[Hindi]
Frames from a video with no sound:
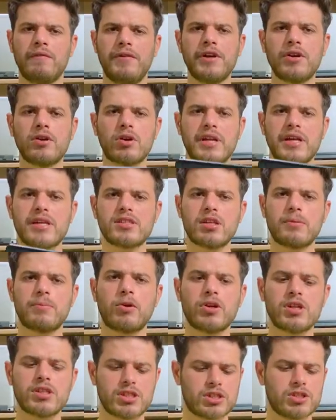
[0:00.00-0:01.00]
विंडो टेन
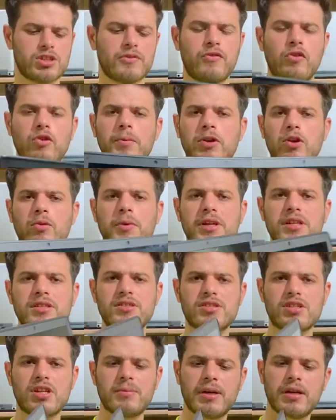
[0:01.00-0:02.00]
सपोर्टेड सिक्सटी फोर बिट ऑपरेटिंग
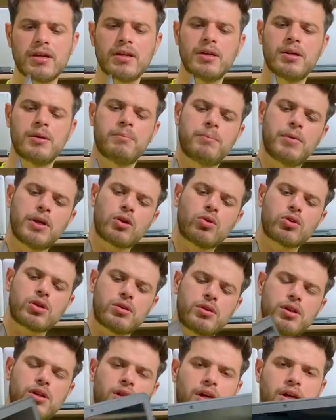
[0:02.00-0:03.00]
सिस्टम है बिल्कुल
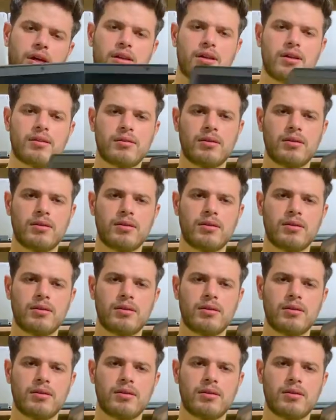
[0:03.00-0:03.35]
के